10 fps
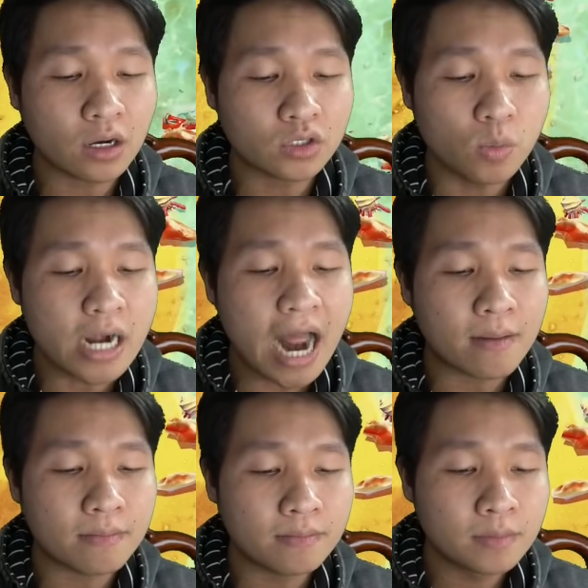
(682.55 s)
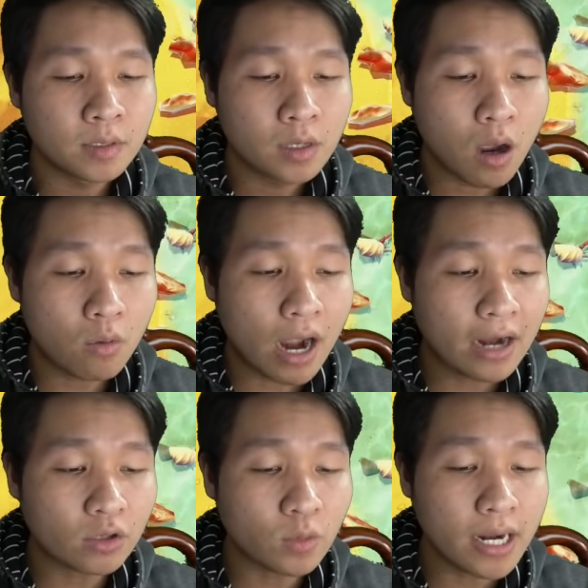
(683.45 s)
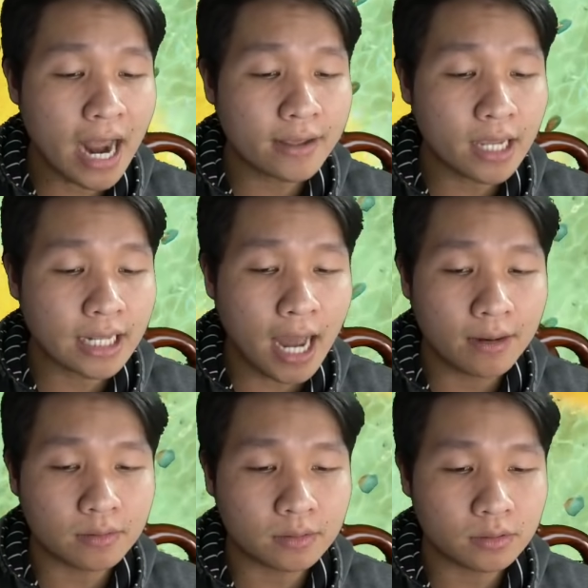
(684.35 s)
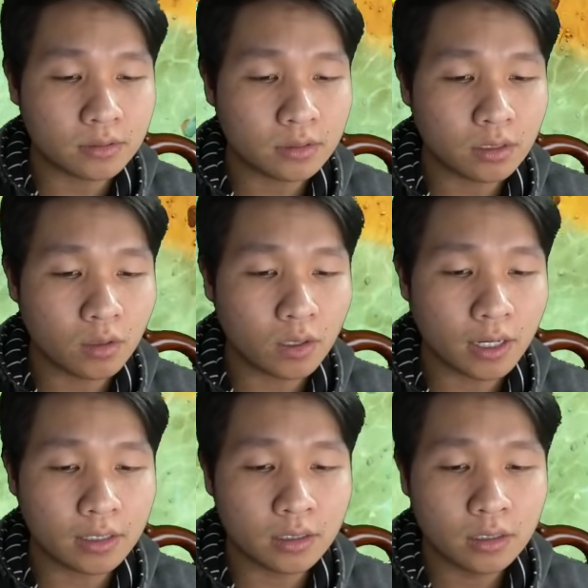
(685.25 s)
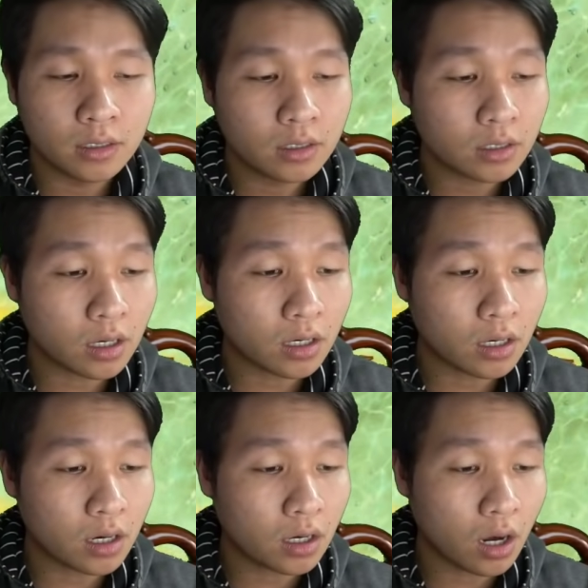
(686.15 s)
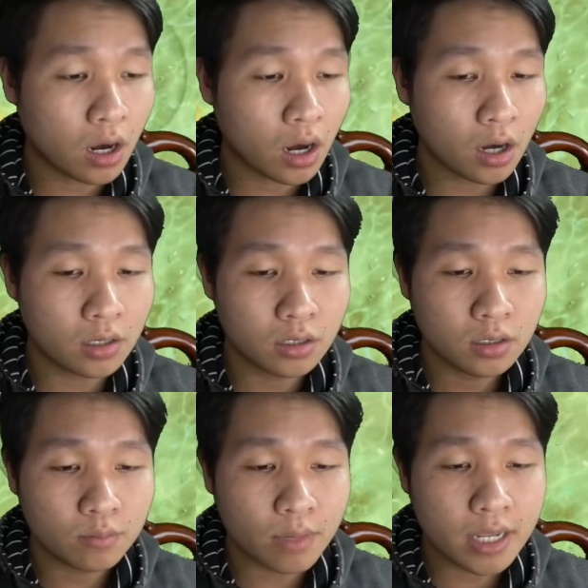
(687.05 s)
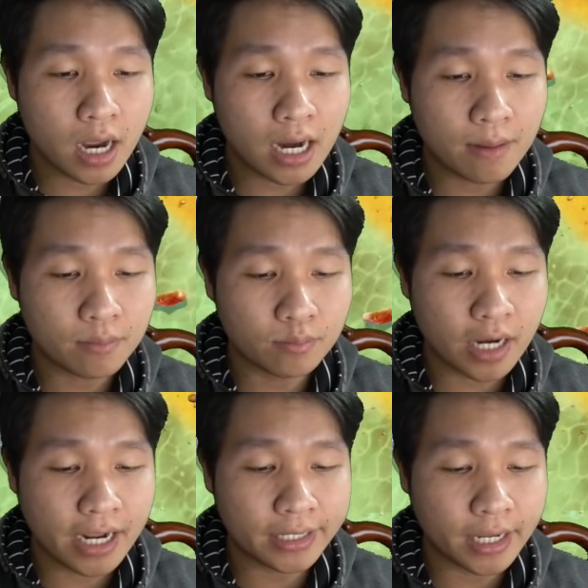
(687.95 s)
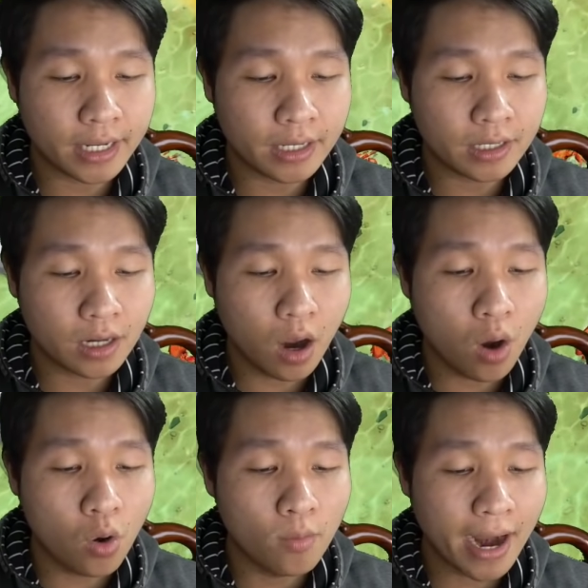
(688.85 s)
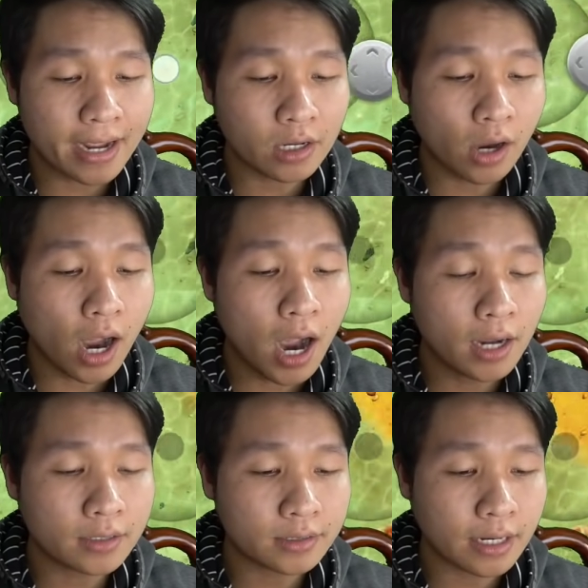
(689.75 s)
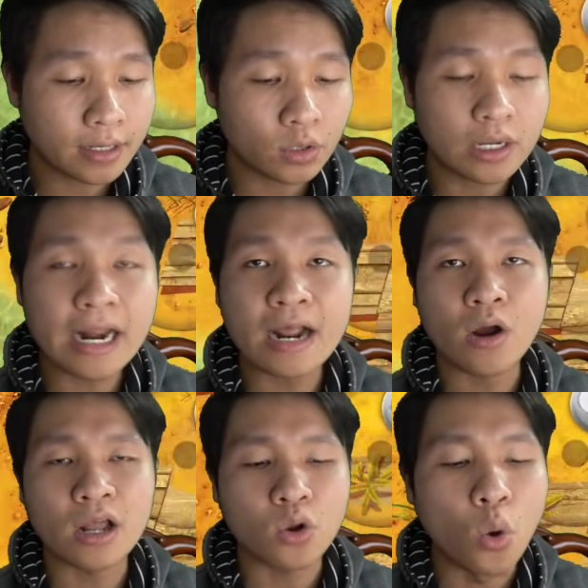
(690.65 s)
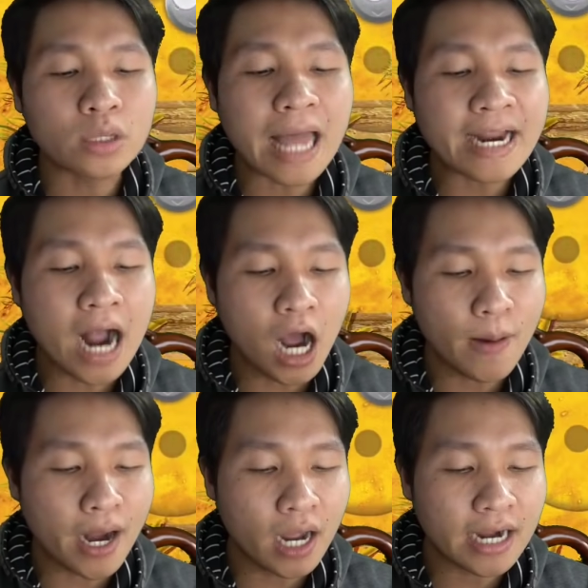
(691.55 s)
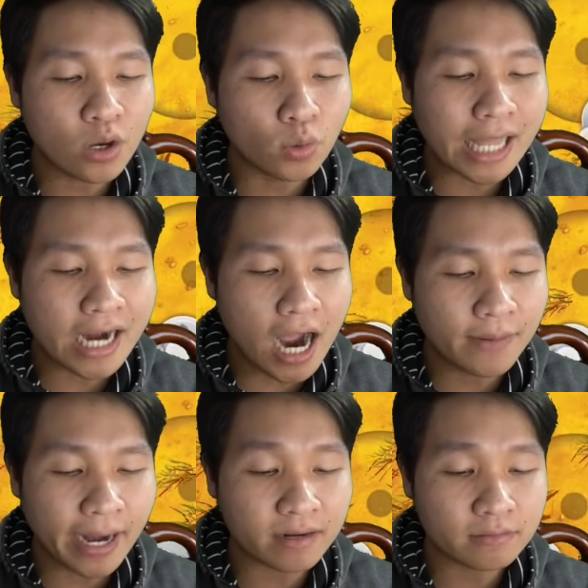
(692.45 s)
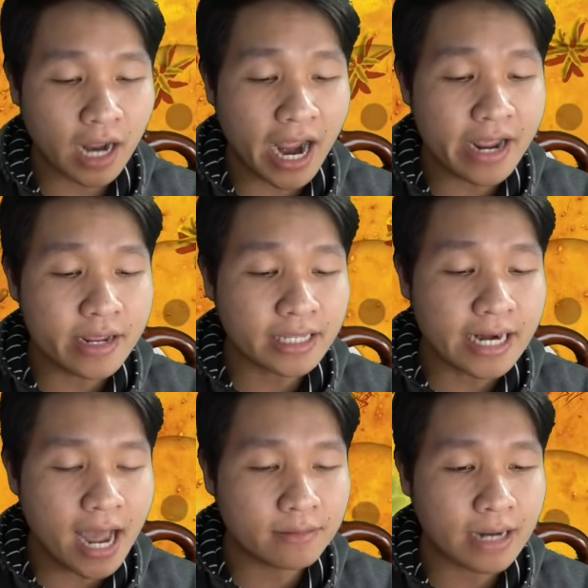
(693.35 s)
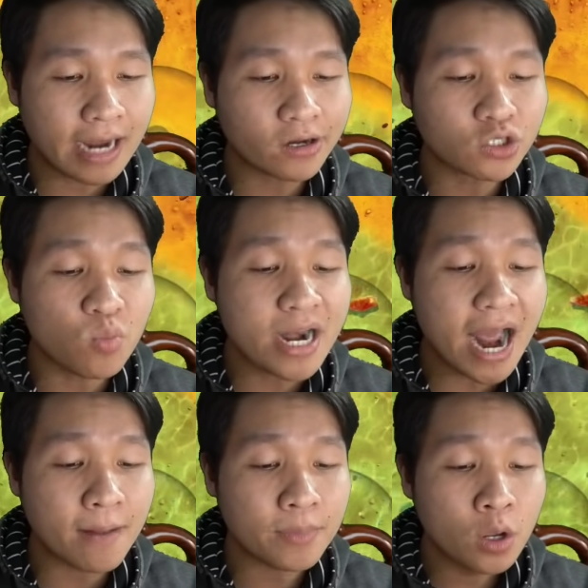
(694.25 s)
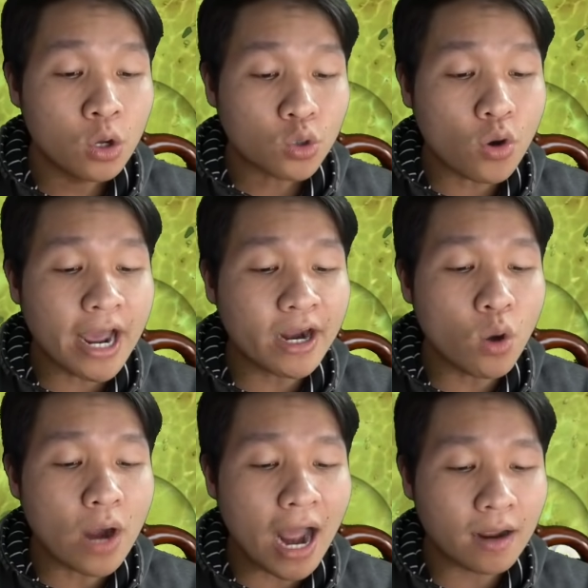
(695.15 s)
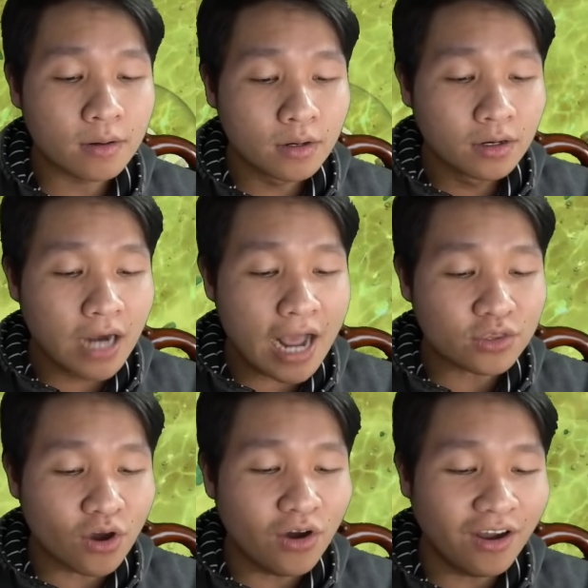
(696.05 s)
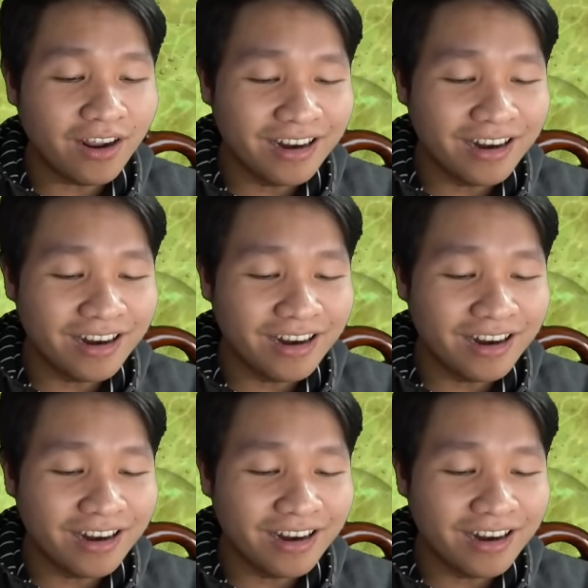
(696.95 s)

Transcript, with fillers: anh có súng thế nào ok anh có súng thế nào giơ tay lên ok rồi rồi rồi rồi rồi rồi bây giờ là này thì oh my god này cái này gọi là cua tiger các bạn ơi này cua tiger các bạn ấy giơ tay lên anh có súng đây nè có khiên luôn kìa ghê chưa